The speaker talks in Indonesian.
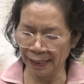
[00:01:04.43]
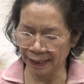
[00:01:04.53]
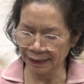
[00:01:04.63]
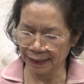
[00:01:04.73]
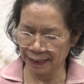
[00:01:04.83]

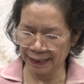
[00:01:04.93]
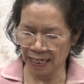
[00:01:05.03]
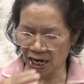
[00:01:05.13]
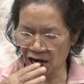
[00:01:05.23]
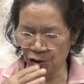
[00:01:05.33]
ayatnya
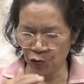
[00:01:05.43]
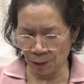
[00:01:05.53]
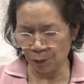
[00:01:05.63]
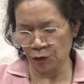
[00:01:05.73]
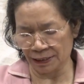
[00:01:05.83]
yang
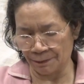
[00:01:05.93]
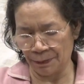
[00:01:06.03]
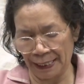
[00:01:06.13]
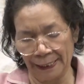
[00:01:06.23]
ke-29.